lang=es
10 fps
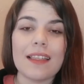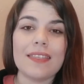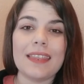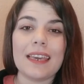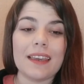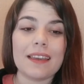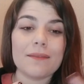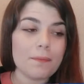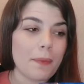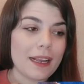
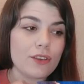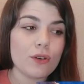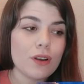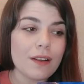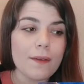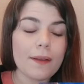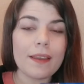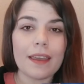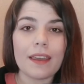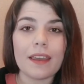de mayor
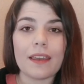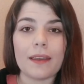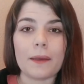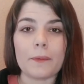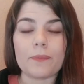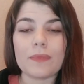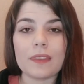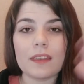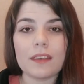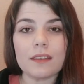eh,
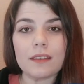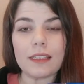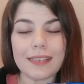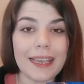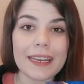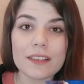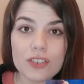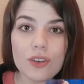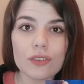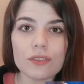
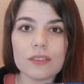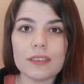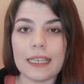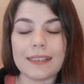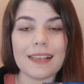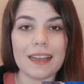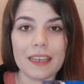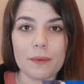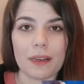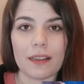secreción de
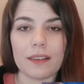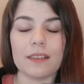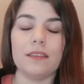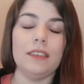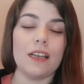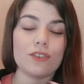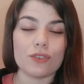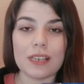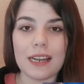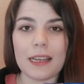saliva. Ya yo
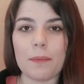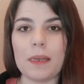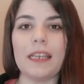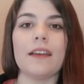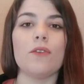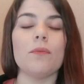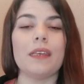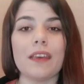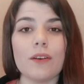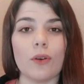se las expliqué en un
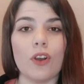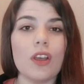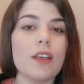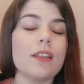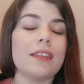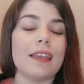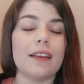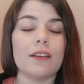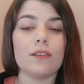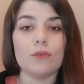video.
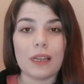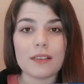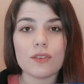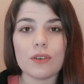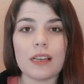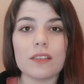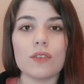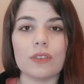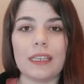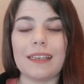Tienen unas zonas
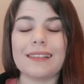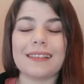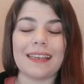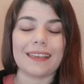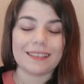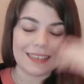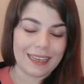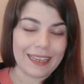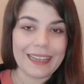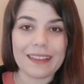donde se
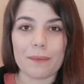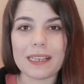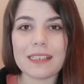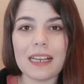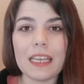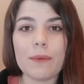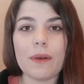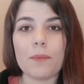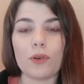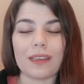secreta más
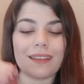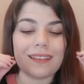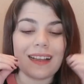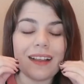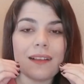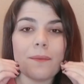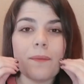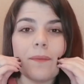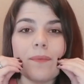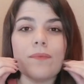saliva porque está
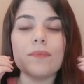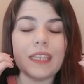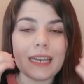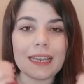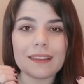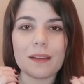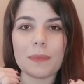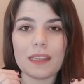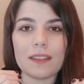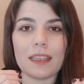
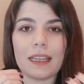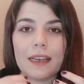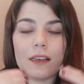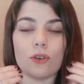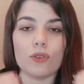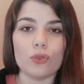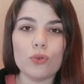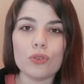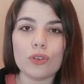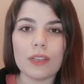directamente el
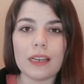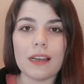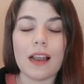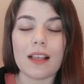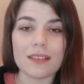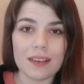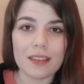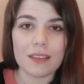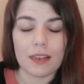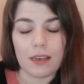conducto de la,
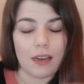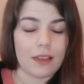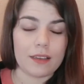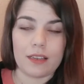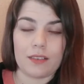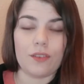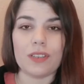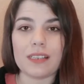de la excreción de